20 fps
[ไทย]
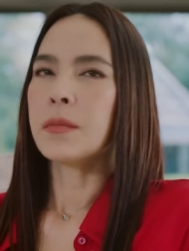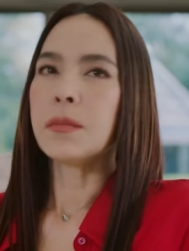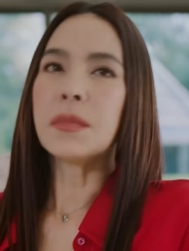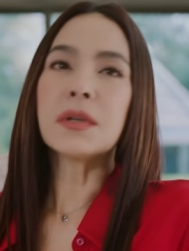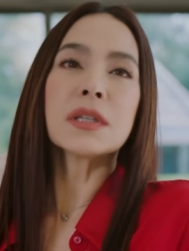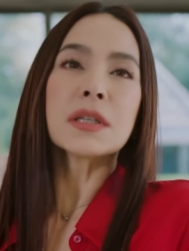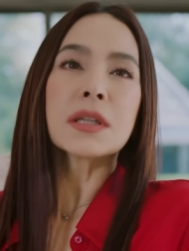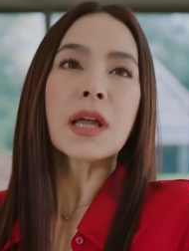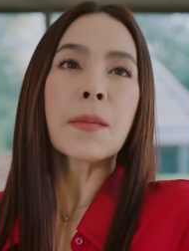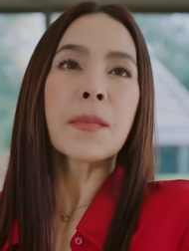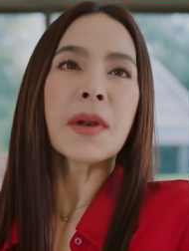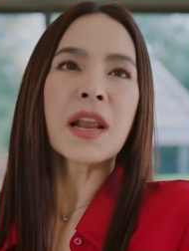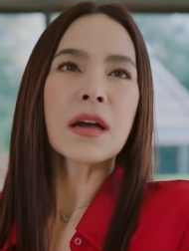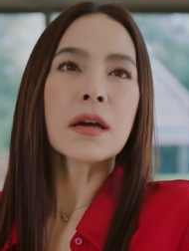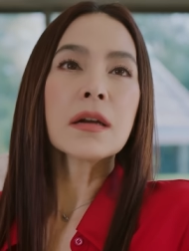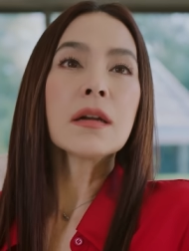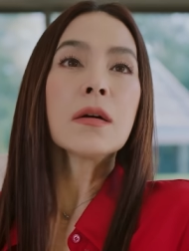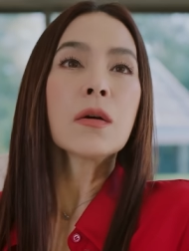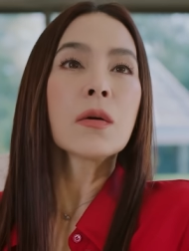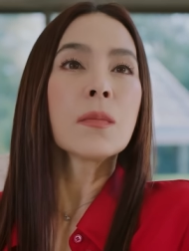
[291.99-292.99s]
มึงจะทำอะไร
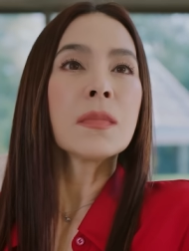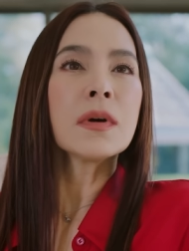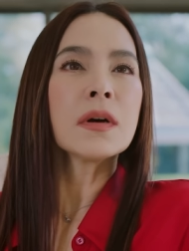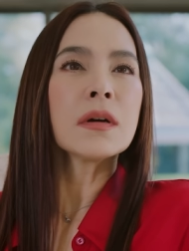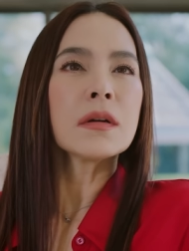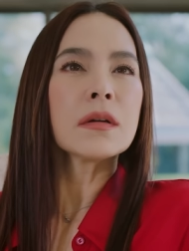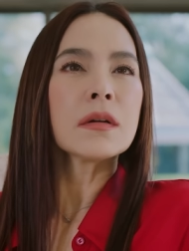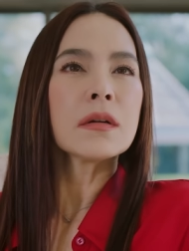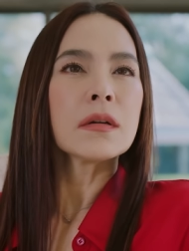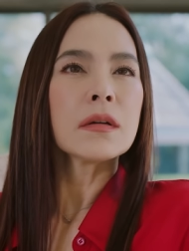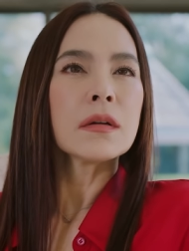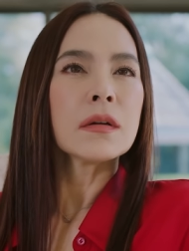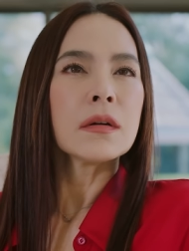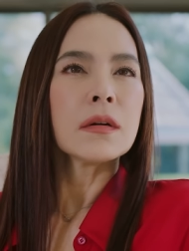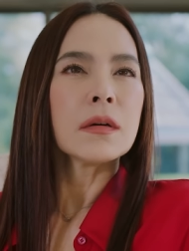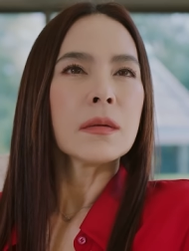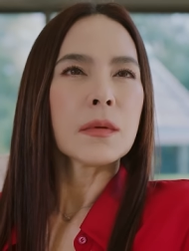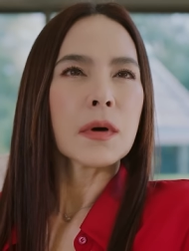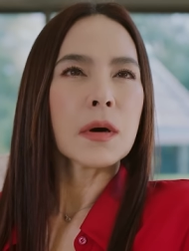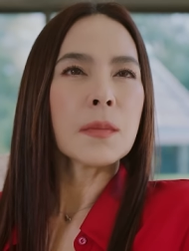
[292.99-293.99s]
ก็เรื่องของมึง
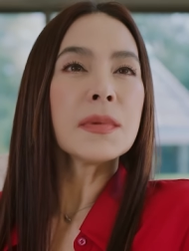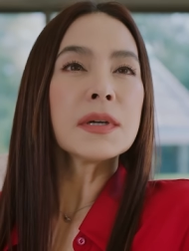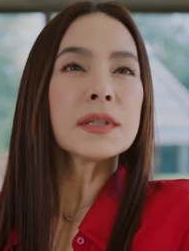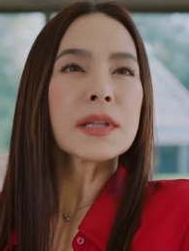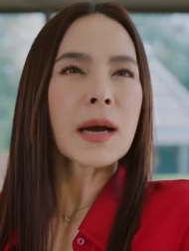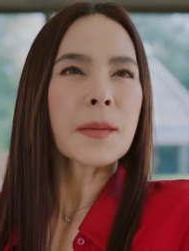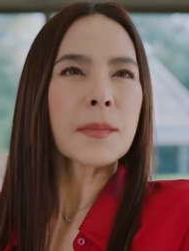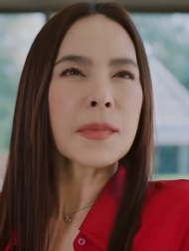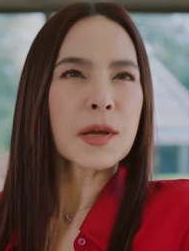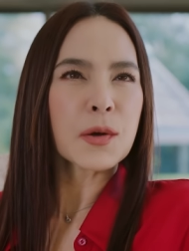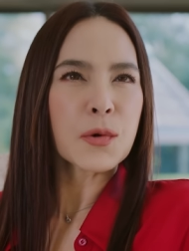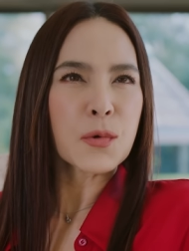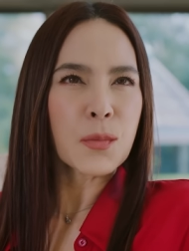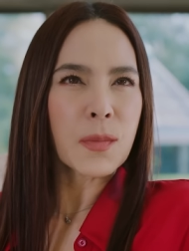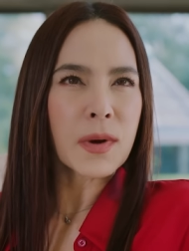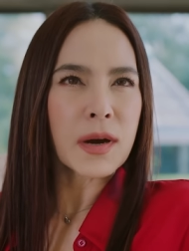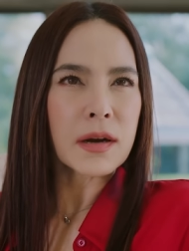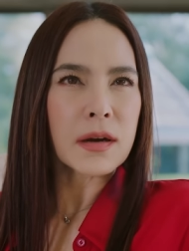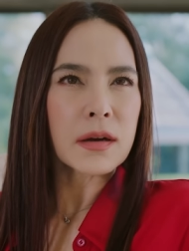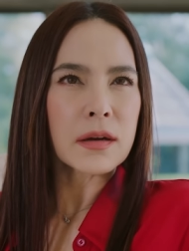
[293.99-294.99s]
เพราะมึงทำอะไรกู
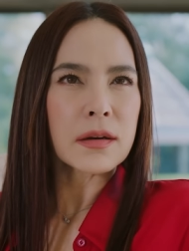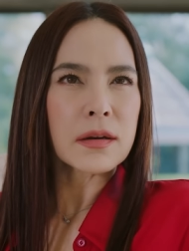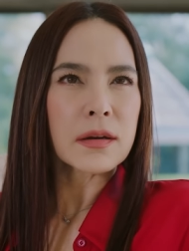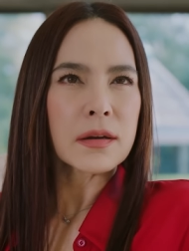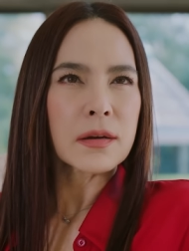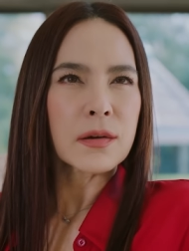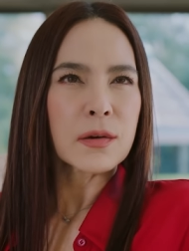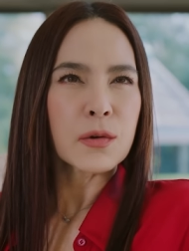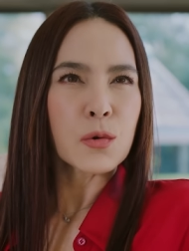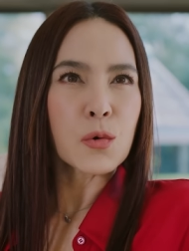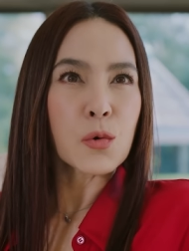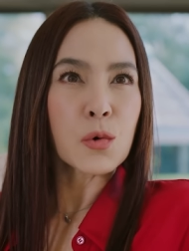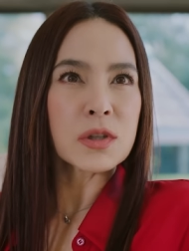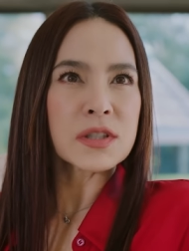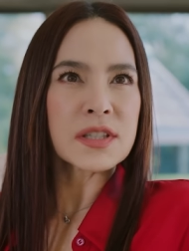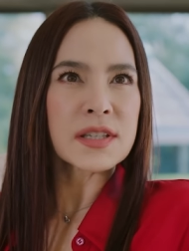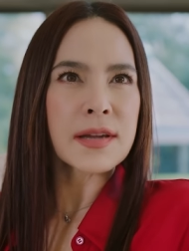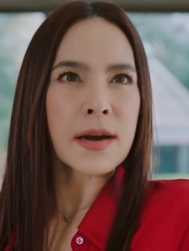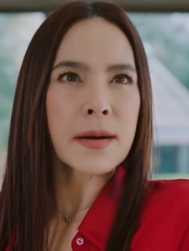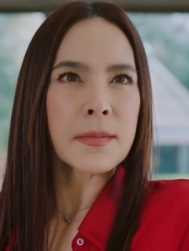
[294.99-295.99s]
มากูก็
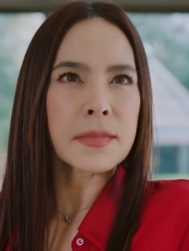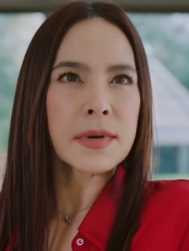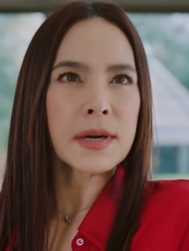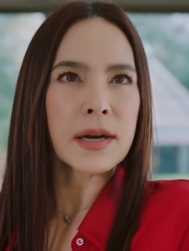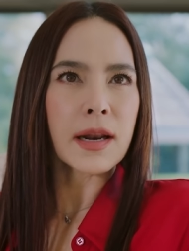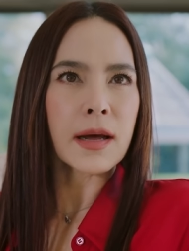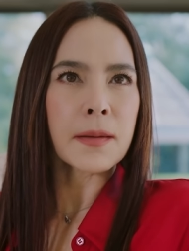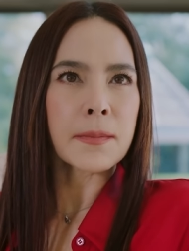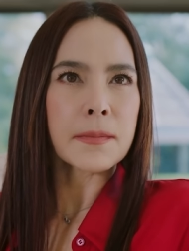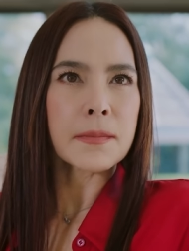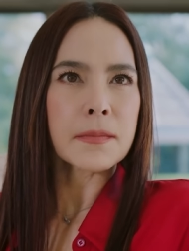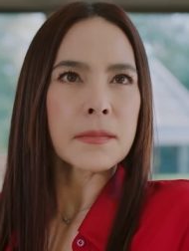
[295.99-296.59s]
จะทำมึงกลับ